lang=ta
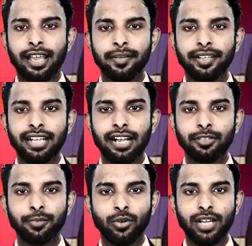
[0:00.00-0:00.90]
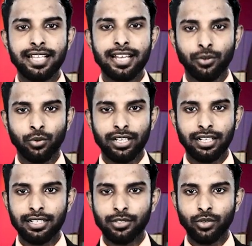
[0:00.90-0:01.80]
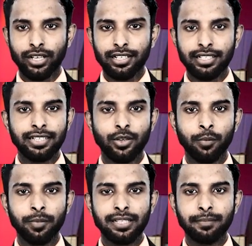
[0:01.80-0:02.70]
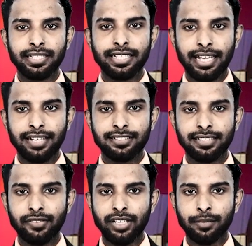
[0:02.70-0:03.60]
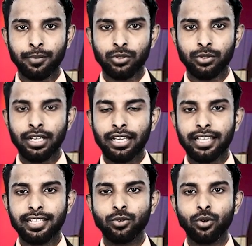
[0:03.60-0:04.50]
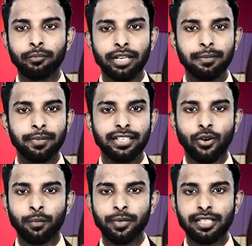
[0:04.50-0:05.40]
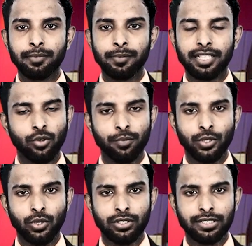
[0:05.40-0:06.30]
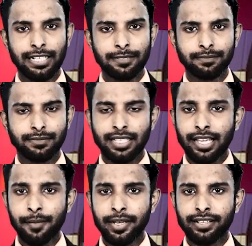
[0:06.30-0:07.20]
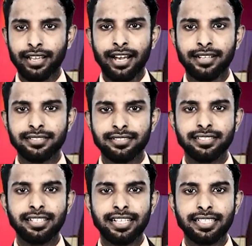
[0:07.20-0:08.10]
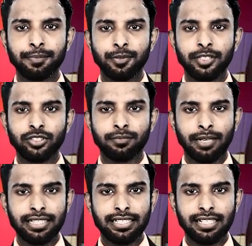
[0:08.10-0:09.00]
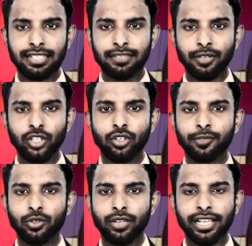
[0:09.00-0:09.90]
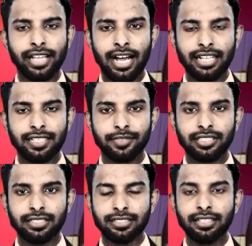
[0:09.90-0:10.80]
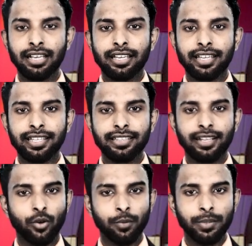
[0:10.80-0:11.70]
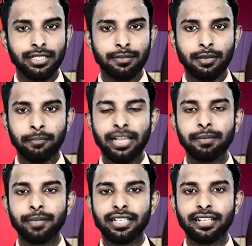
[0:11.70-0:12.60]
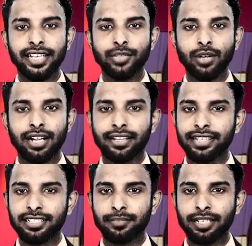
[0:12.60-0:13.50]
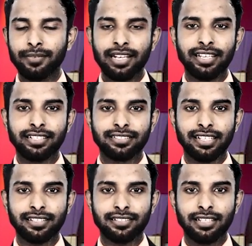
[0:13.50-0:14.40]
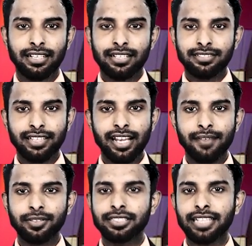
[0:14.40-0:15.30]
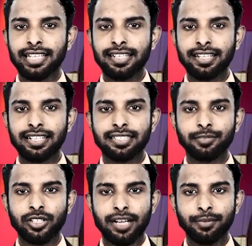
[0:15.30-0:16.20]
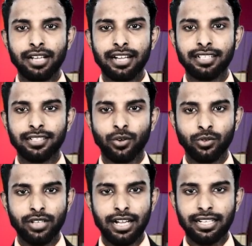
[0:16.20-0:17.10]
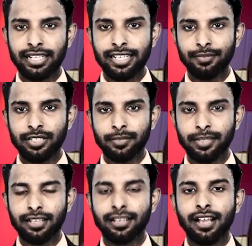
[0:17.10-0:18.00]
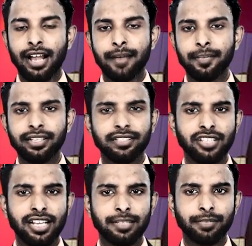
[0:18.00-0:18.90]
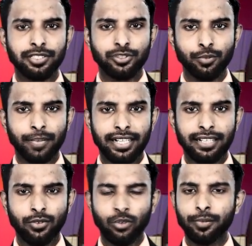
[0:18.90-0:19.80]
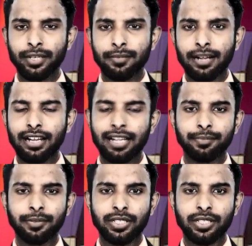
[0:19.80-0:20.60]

அமெரிக்காவின் பொருளாதார ஊடகங்கள் கூட இந்த ஒப்பந்தம் பற்றி கருத்து தெரிவிக்கும் போது இது ஒரு மிகப்பெரிய ஒப்பந்தம் என்பதை ஒப்புக்கொள்கின்றன அமெரிக்க அரசின் சீன எதிர்ப்பு மற்றும் மத்திய கிழக்கு வெளியுறவுக் கொள்கை ஆகியவற்றுக்கு இந்த ஒப்பந்தம் மிகப்பெரிய இடையூறாக இருக்கும் என வர்ணிக்கின்றனர் சீனாவுக்கு எதிரணியில் தமது நட்பு நாடுகள் ஒன்றாக இணைய வேண்டும் என அமெரிக்க ஜனாதிபதி ஜோ பைடன் ஒரு பக்கமாக அழைப்பு